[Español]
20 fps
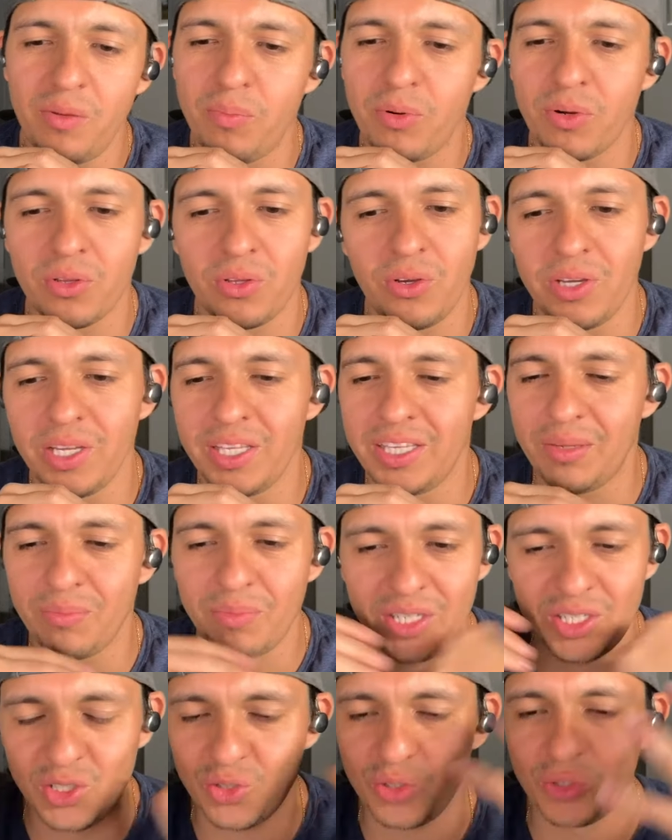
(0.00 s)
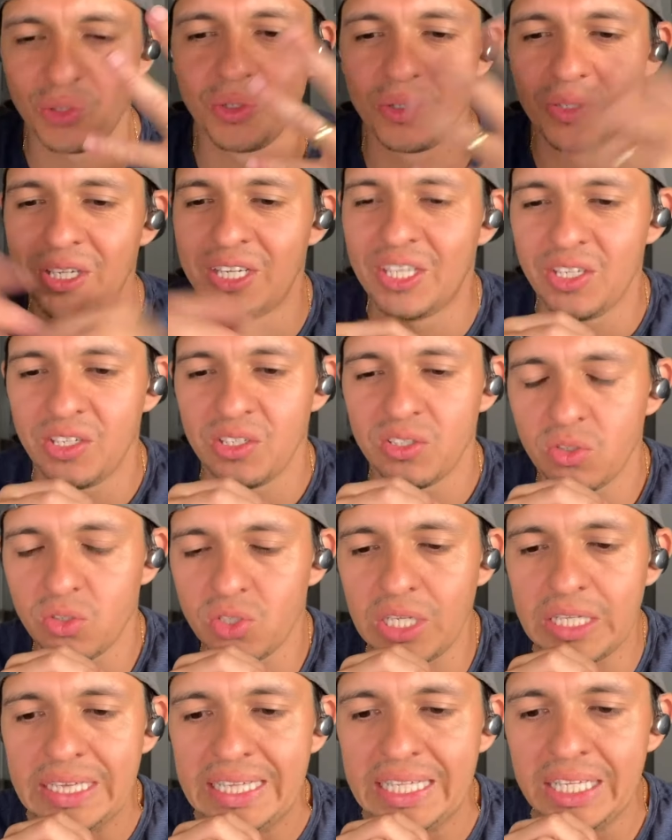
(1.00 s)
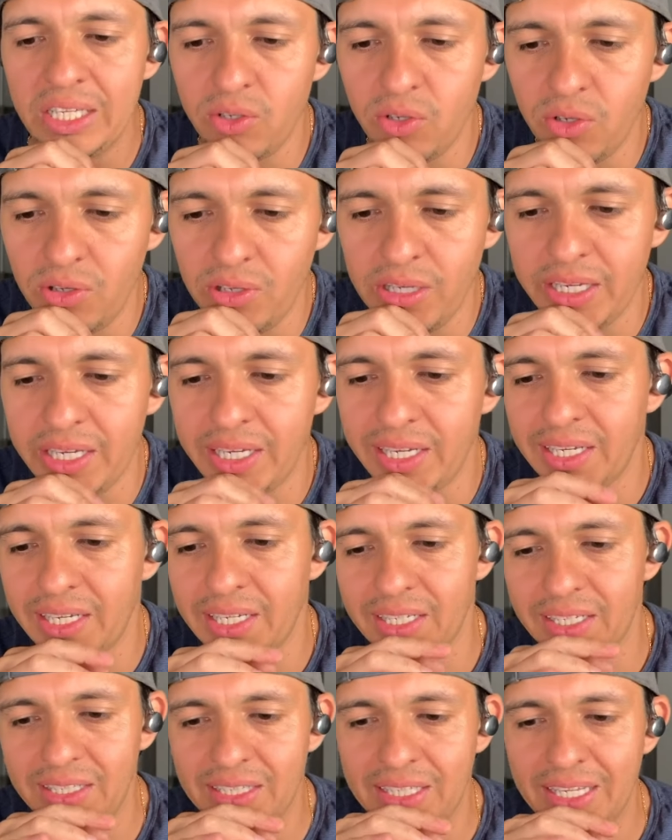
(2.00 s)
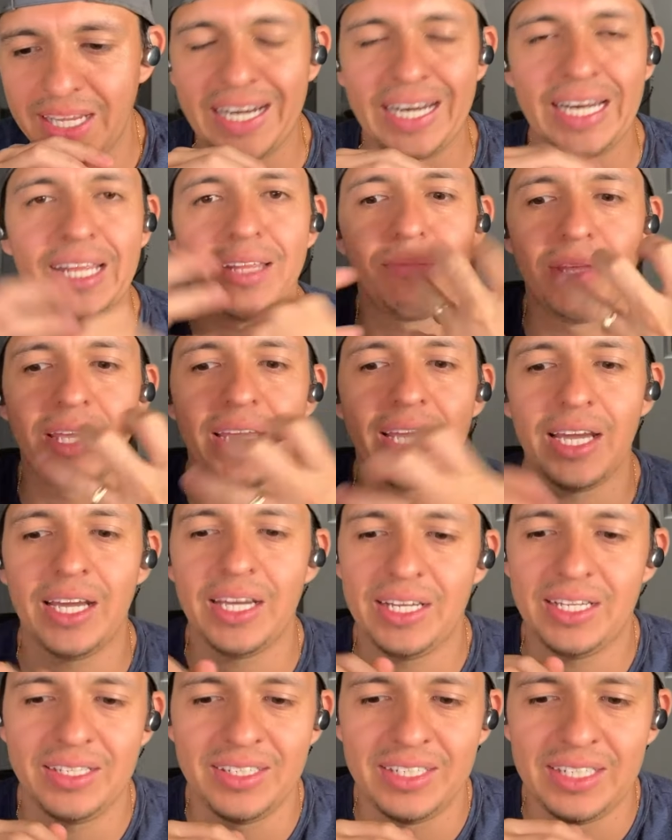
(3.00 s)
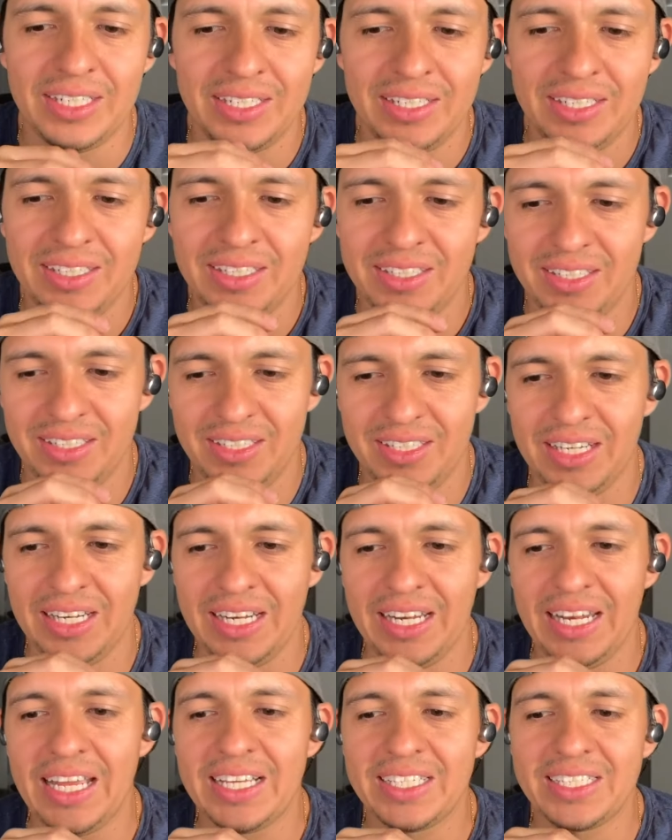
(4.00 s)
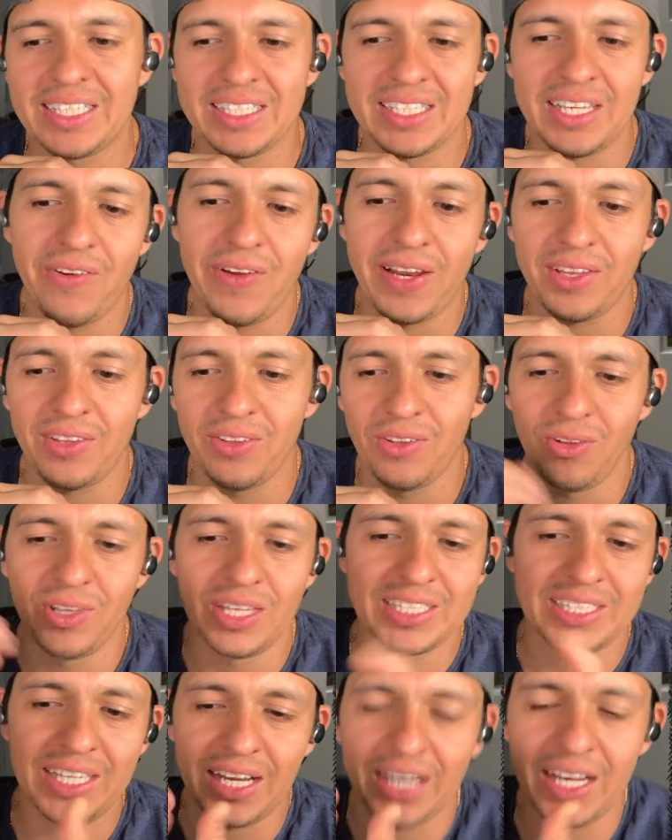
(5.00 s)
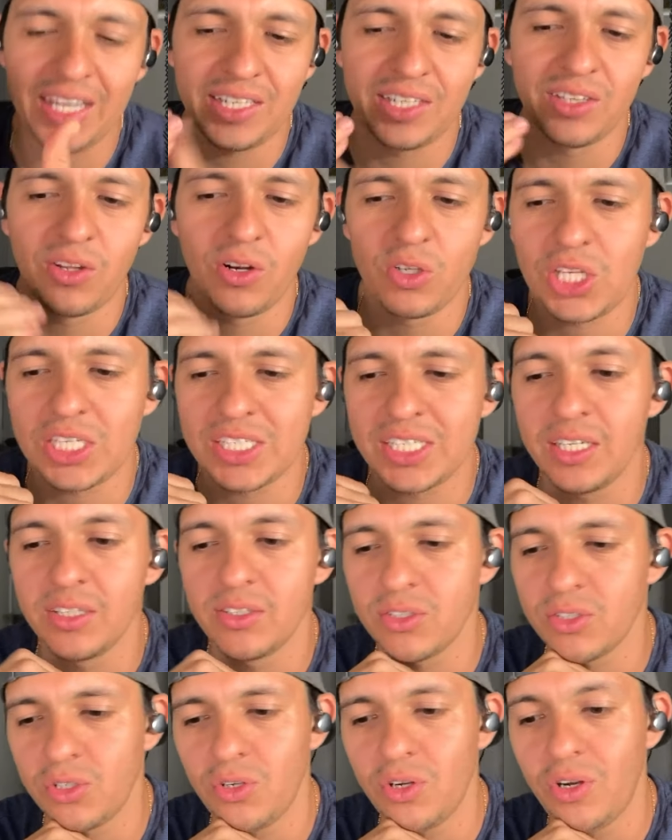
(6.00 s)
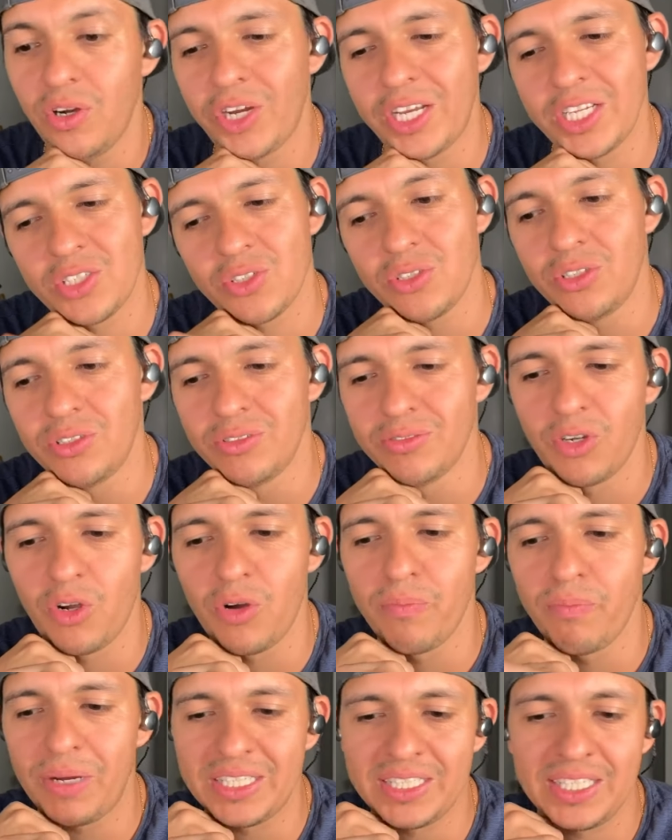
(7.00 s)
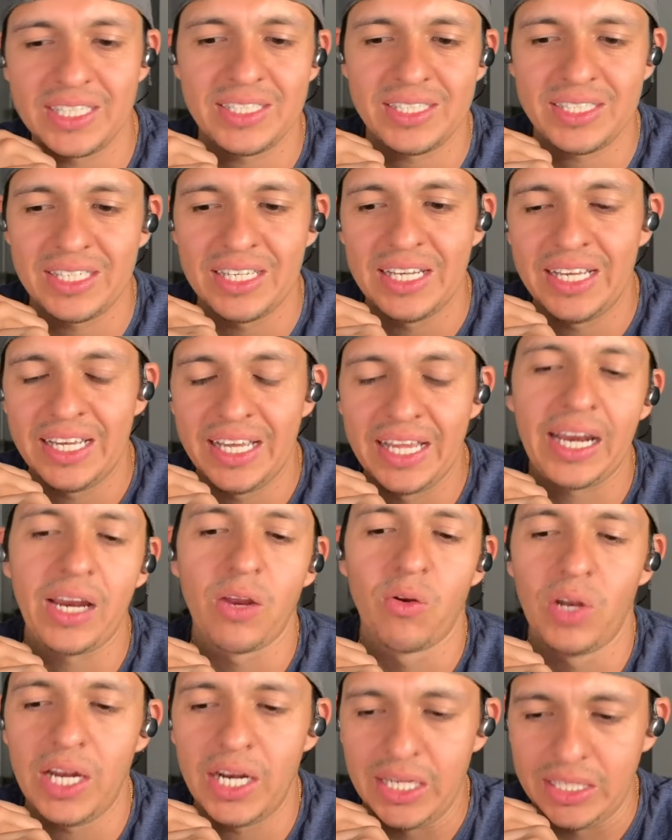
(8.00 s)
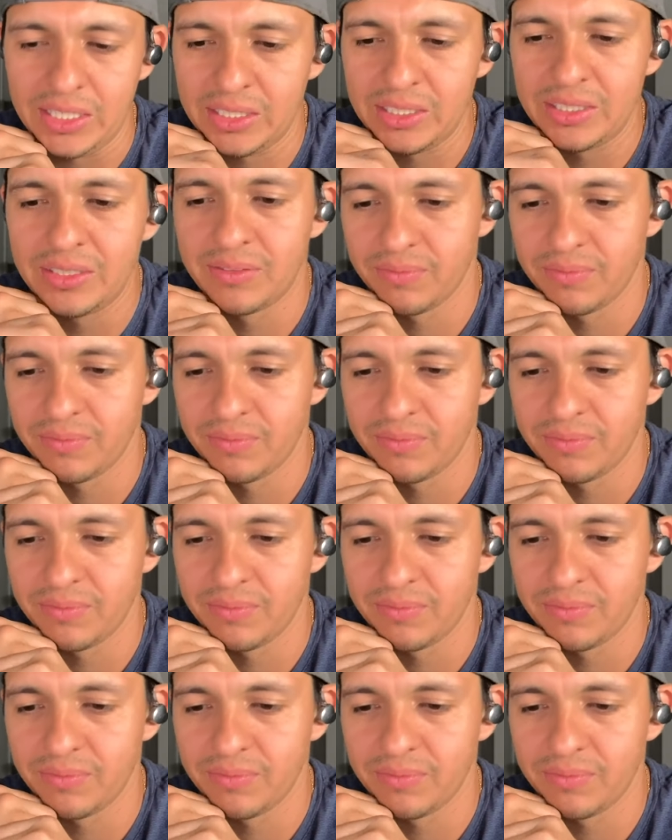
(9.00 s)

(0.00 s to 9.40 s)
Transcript: no y también su, su sentido de, rítmica le hace saber dónde están cayendo los acentos, ¿no? Aunque son compases irregulares.